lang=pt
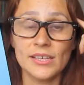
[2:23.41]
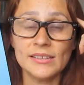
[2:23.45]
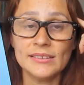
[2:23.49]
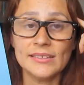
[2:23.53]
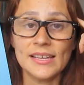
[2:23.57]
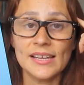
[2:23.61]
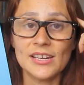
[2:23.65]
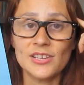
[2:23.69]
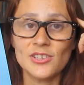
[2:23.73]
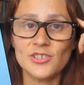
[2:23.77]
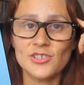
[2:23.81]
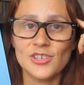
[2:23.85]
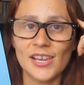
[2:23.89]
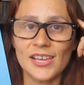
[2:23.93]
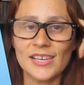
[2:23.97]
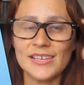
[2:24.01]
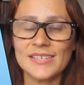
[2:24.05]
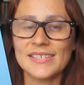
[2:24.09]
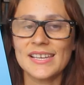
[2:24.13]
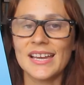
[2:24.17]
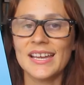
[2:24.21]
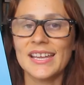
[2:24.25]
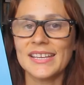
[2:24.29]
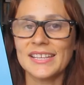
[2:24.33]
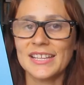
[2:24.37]

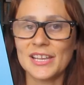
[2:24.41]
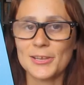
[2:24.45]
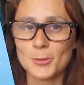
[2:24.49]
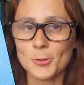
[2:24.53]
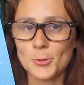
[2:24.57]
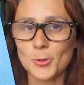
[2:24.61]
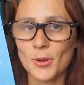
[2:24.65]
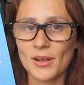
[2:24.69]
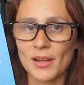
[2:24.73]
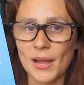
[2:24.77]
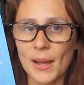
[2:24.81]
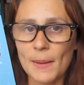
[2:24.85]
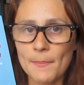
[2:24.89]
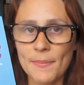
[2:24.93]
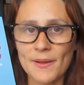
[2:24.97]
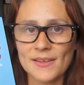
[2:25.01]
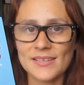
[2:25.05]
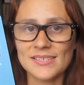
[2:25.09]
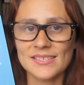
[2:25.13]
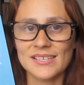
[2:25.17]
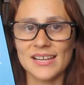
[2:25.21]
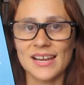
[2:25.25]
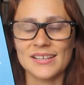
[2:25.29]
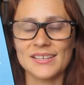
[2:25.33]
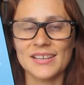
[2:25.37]
inteligência e da sua
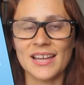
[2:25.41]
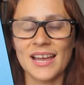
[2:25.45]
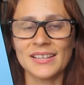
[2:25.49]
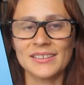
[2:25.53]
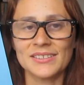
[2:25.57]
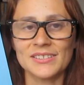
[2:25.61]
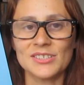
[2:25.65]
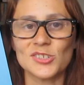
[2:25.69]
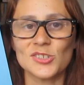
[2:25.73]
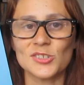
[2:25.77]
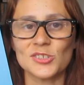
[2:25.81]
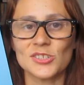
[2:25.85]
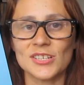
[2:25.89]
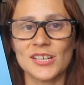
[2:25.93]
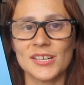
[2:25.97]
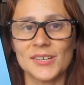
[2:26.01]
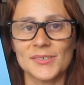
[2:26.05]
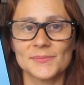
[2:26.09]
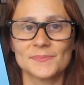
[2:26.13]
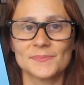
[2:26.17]
capacidade artística.